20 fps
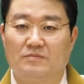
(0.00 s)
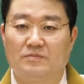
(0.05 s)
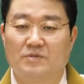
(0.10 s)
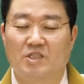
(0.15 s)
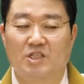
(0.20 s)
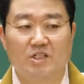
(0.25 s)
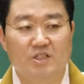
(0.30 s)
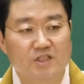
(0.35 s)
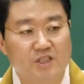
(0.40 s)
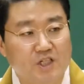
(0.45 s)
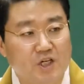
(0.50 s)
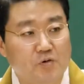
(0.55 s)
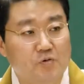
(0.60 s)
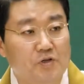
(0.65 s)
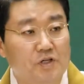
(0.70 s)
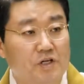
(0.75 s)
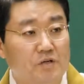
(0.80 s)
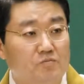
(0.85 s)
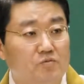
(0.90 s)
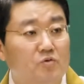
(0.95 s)
천지의
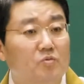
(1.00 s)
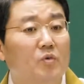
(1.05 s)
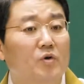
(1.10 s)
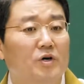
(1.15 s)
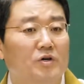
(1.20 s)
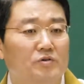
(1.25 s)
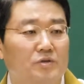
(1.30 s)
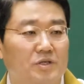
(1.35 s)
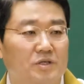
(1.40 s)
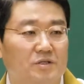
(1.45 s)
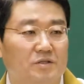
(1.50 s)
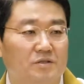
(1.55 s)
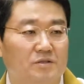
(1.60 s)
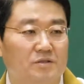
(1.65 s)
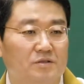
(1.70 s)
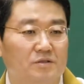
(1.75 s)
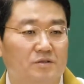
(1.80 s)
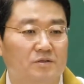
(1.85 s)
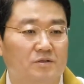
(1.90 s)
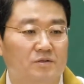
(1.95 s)
위력, 부모의 위력.
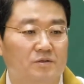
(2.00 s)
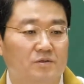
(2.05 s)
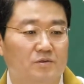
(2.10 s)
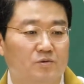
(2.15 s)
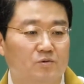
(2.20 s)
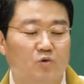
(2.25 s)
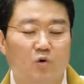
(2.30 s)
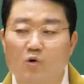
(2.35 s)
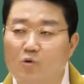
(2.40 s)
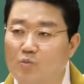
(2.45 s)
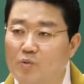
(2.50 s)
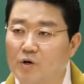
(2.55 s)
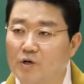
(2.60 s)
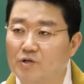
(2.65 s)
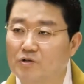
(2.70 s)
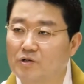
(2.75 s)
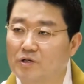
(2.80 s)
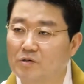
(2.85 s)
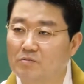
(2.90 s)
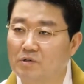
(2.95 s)

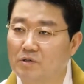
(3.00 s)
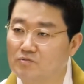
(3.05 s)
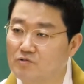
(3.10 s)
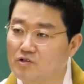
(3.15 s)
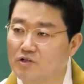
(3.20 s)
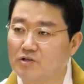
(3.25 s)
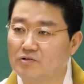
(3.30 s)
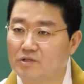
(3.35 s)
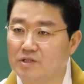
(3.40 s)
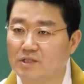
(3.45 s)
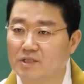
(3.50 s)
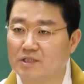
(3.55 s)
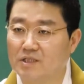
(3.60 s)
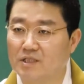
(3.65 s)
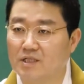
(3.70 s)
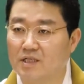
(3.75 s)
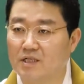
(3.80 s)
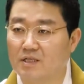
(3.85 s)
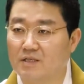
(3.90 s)
공포유력, 법률력 의 이런 있다.